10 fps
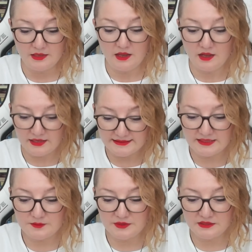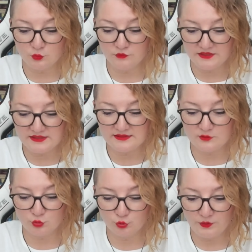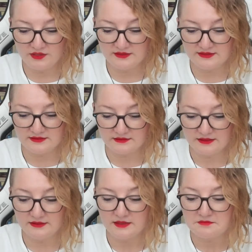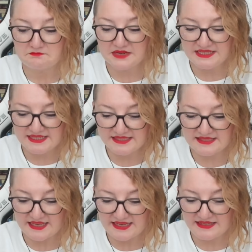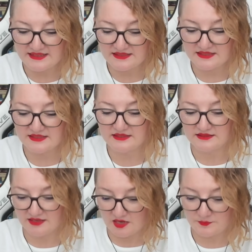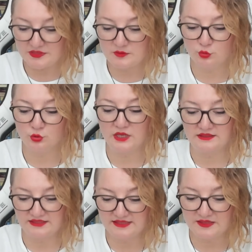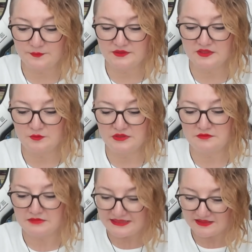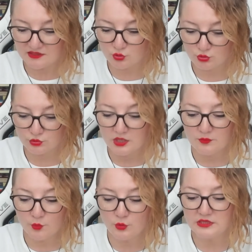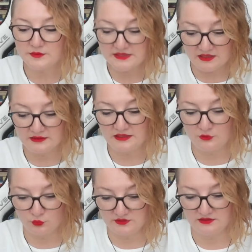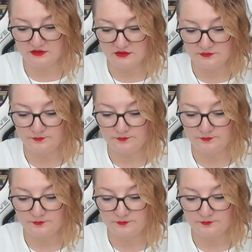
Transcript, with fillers: Heidelberg Üniversitesi kütüphanesinde Manes el yazısı tabir bulunan kitaptaki bir minyatür böyle bir sahneyi gösterir.